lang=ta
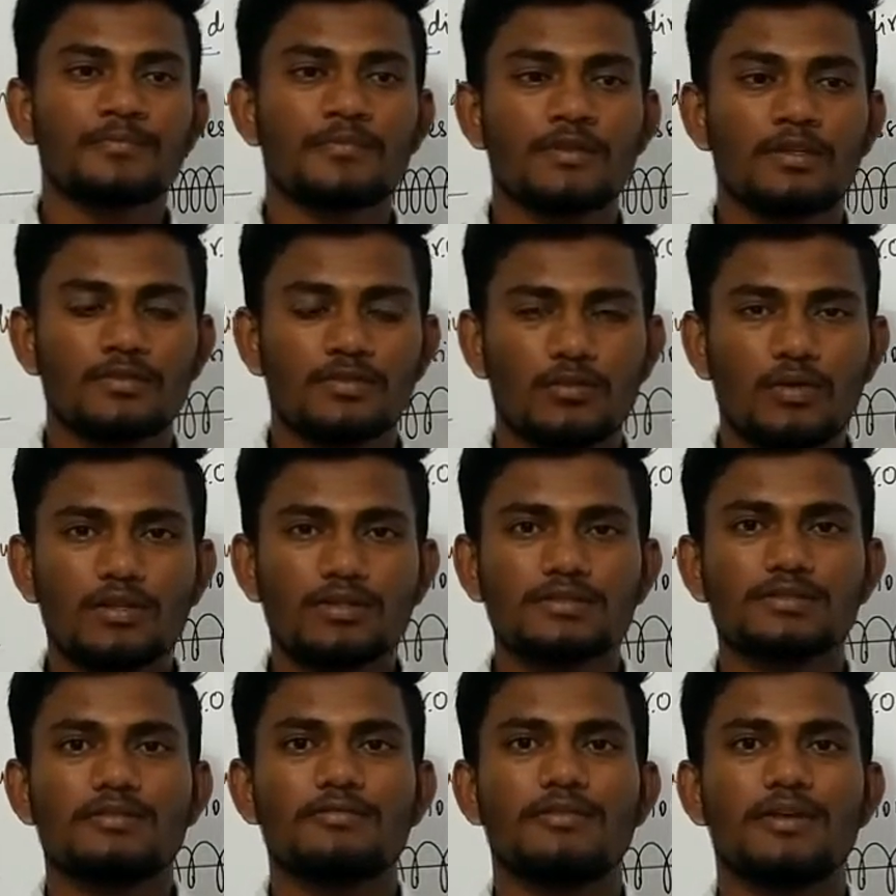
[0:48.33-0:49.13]
ஸோ வாட்
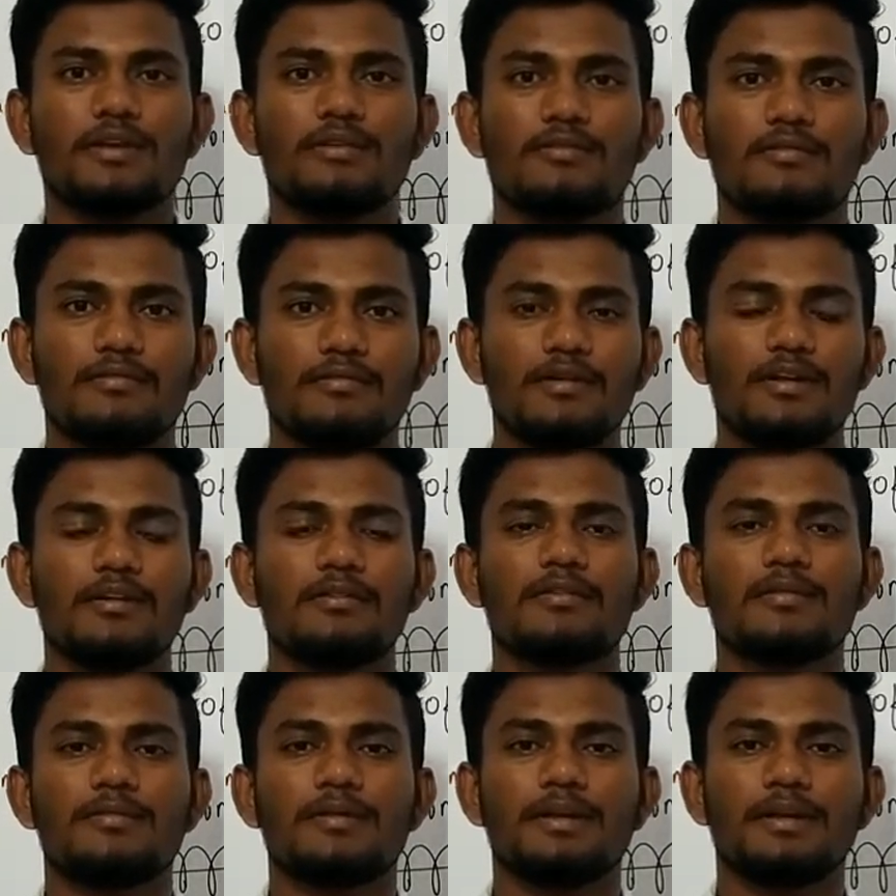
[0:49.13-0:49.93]
இஸ் அ வேவ் வேவ்
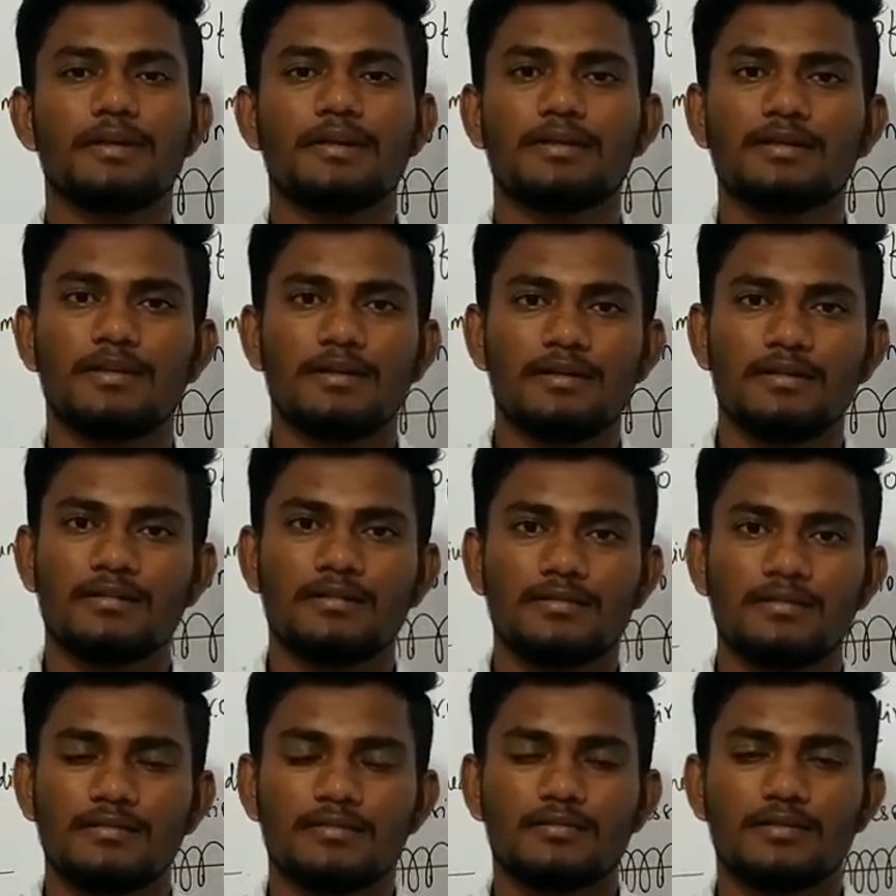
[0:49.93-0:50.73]
அப்படிங்கிறது
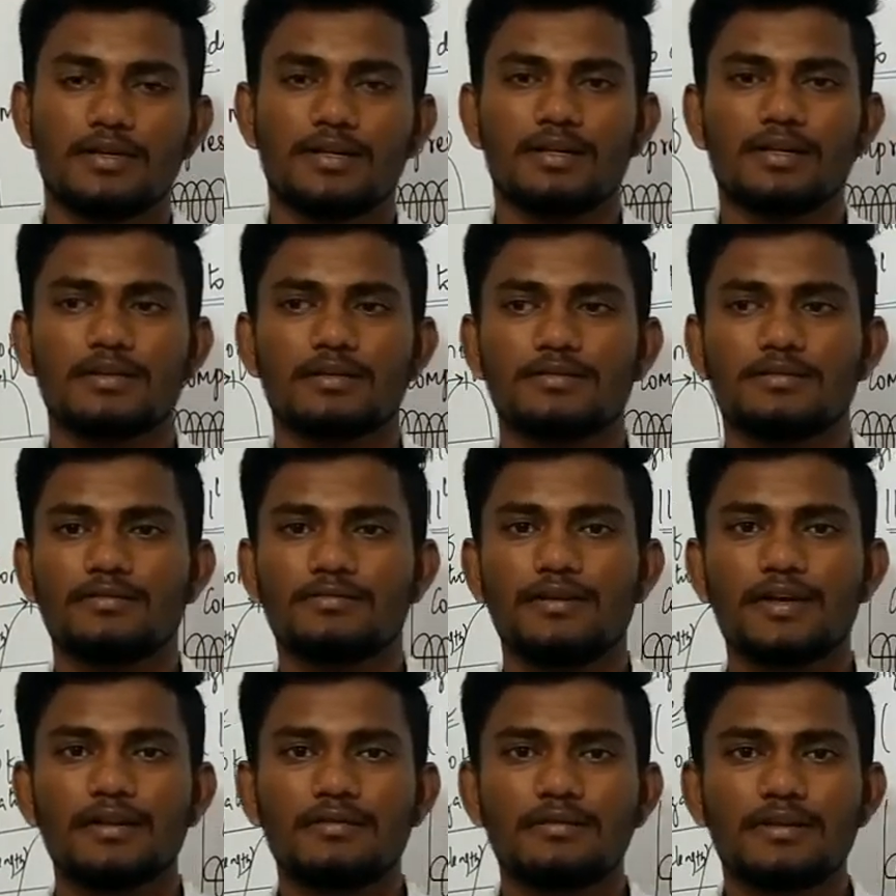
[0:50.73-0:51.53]
என்னென்னு வைங்களேன் இந்த
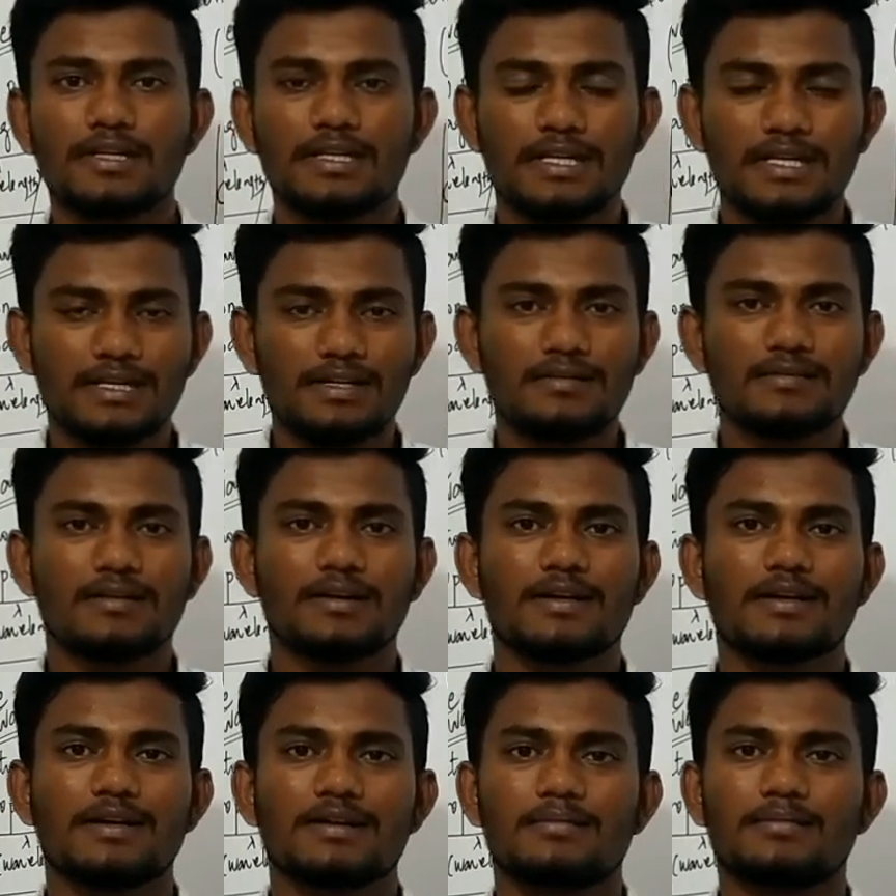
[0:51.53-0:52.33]
வேவை இரண்டு
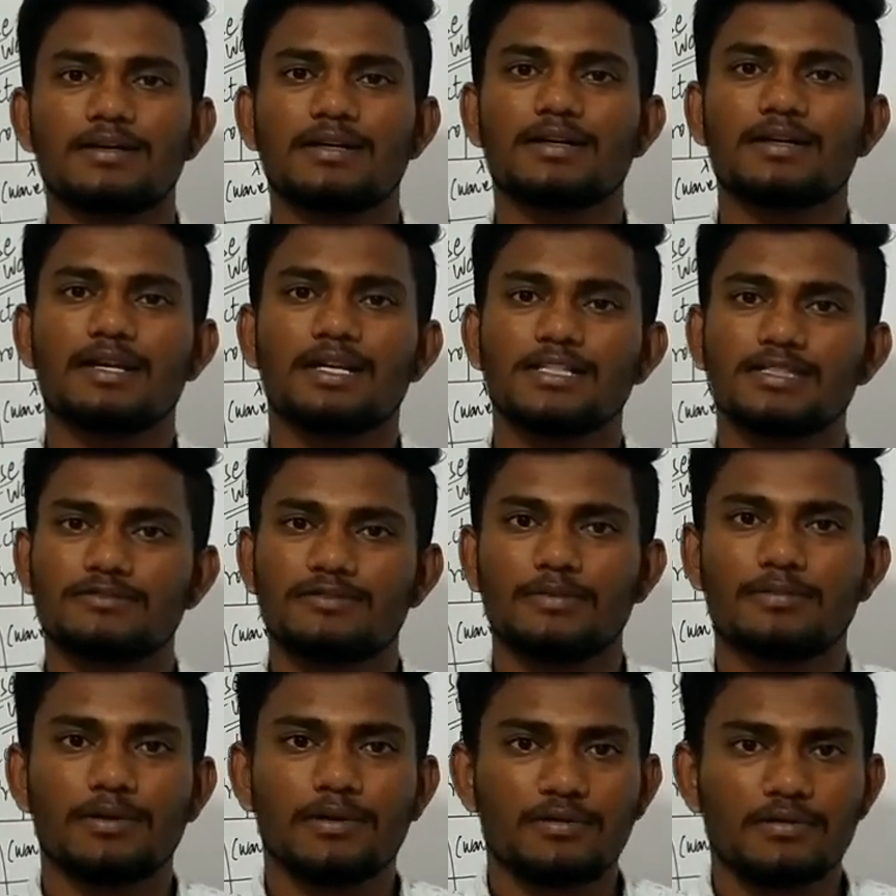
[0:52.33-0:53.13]
வகையாக நம்ம கிளாஸிஃபை
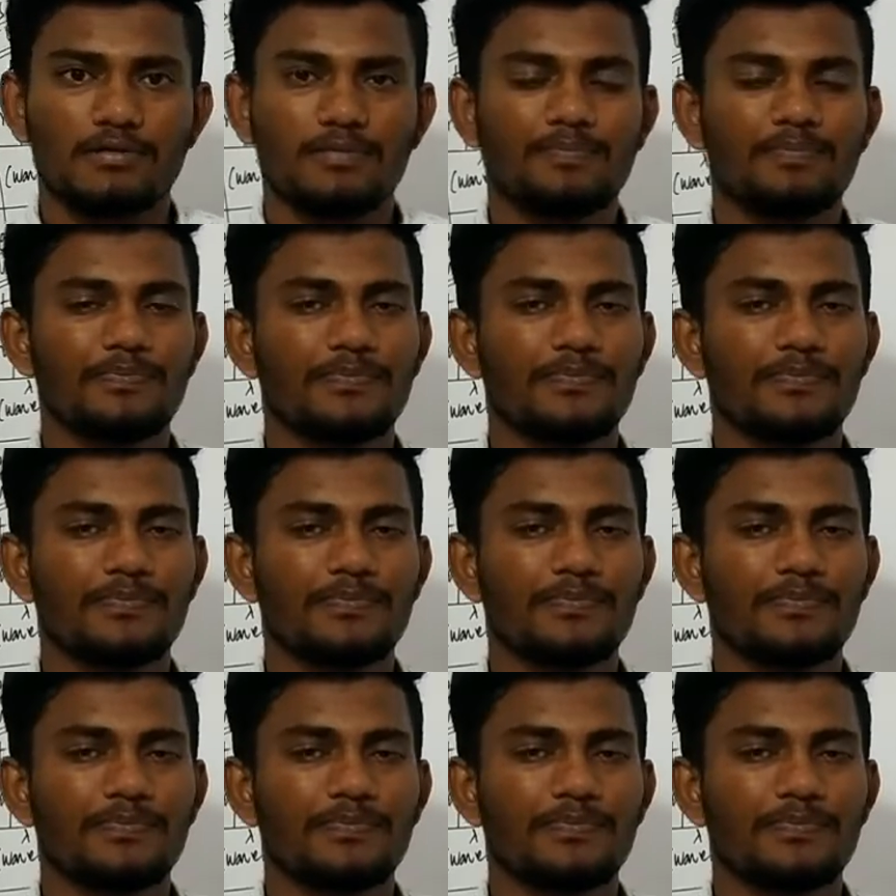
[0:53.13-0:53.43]
பண்ணுறோம்